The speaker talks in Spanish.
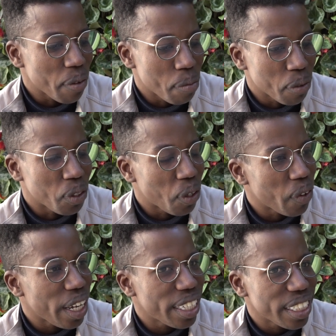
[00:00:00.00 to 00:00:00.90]
El mundo
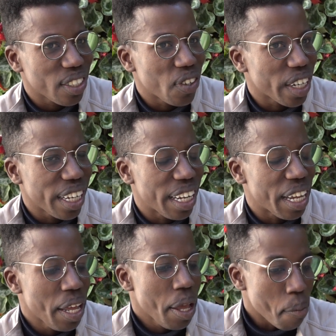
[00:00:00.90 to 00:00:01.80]
rural es lo
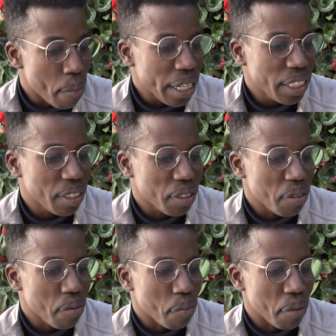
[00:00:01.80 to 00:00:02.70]
que más
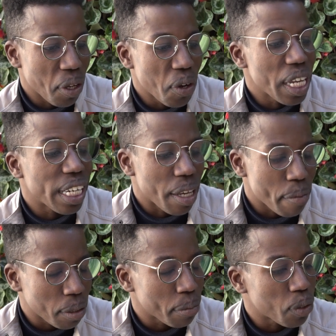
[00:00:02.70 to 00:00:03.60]
mío y el que
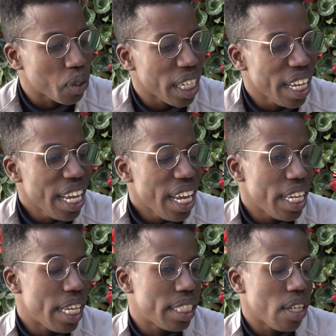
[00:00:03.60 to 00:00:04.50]
más me gusta
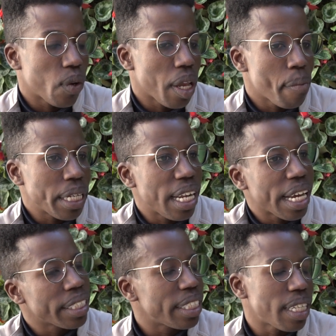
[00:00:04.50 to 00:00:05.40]
y es lo que más la
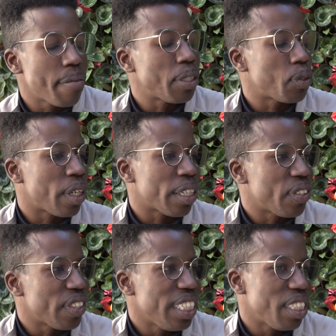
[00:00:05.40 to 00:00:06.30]
gente está
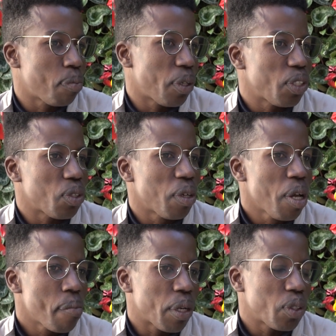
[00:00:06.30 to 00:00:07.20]
abandonando y es por eso
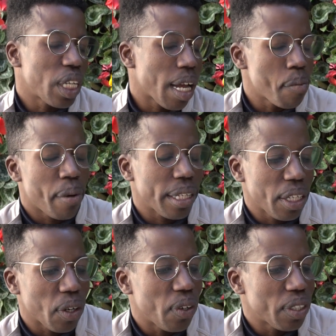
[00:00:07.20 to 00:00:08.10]
me gusta
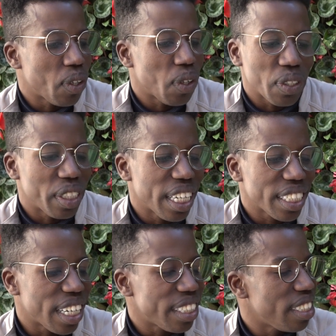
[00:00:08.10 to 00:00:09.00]
compartirlo todos los
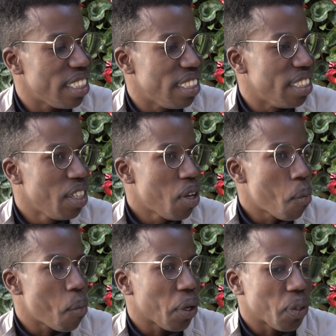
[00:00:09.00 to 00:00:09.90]
días casi
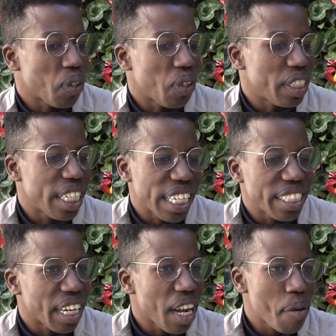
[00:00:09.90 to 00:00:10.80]
un poquito todos los días a
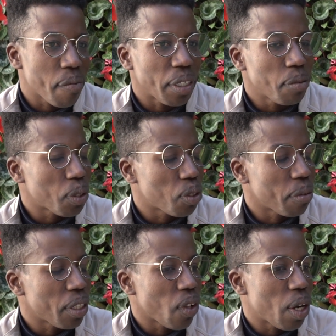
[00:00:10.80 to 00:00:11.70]
Instagram, Facebook
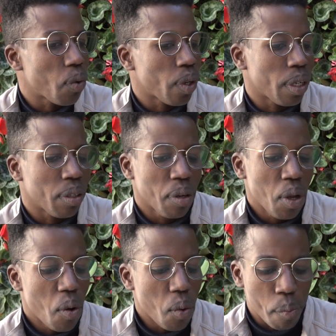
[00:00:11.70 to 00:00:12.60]
subiendo algún
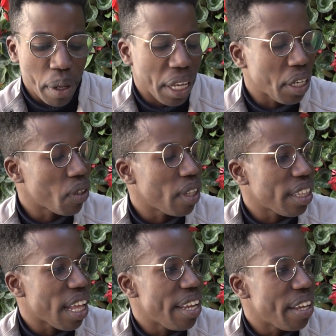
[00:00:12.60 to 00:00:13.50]
un pequeñito
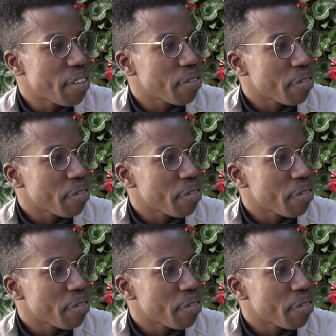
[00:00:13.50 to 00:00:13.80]
detalle.